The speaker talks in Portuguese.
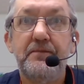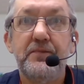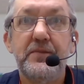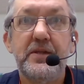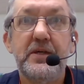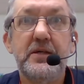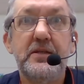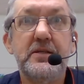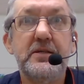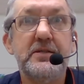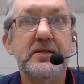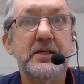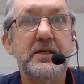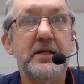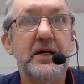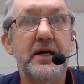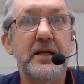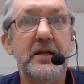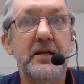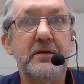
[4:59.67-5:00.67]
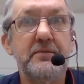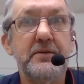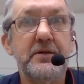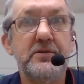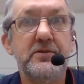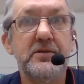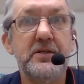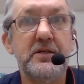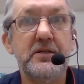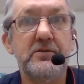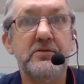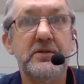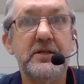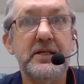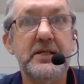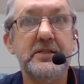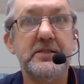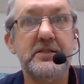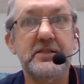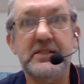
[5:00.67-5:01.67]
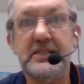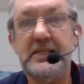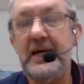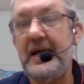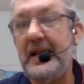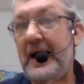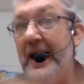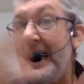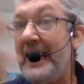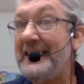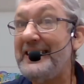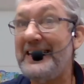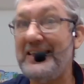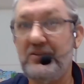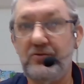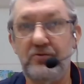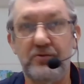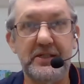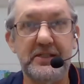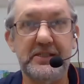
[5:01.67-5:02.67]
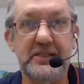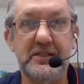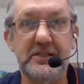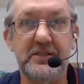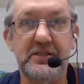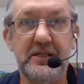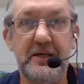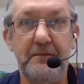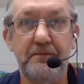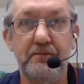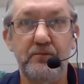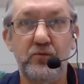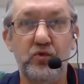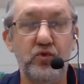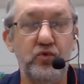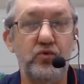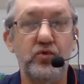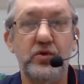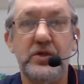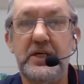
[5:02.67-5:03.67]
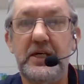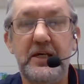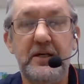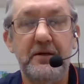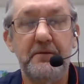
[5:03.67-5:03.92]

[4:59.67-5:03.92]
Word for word: e desenhar elementos da natureza, desenhar a natureza em si, tudo que